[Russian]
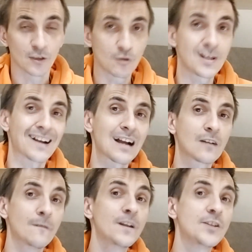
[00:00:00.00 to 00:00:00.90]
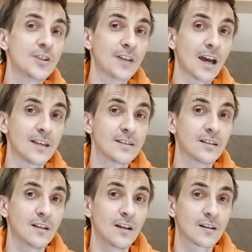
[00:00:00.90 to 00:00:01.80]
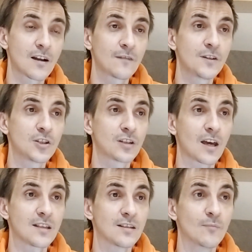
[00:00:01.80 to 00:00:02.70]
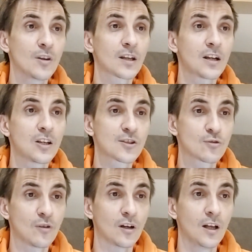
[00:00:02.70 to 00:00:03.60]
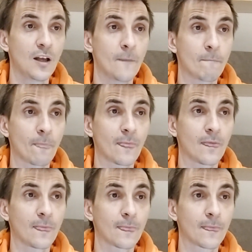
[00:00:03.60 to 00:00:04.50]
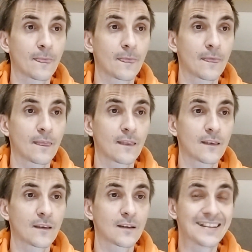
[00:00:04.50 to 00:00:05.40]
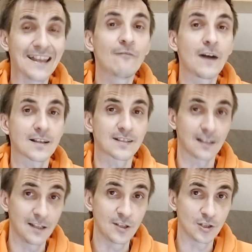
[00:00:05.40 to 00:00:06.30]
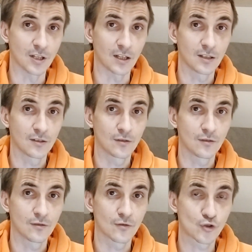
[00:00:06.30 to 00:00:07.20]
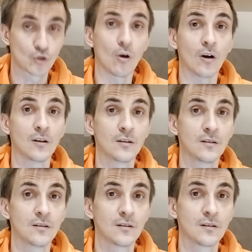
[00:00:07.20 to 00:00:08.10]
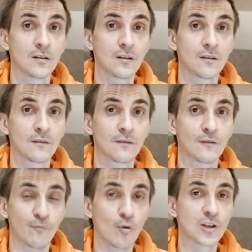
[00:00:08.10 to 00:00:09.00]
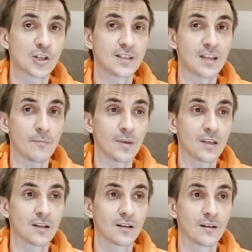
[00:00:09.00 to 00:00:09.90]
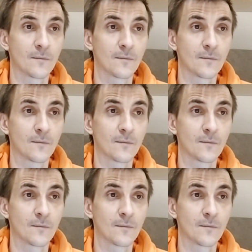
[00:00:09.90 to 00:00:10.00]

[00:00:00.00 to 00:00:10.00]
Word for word: Друзья, как вы считаете, как вы считаете, моноколесо для вас лично что в большей степени?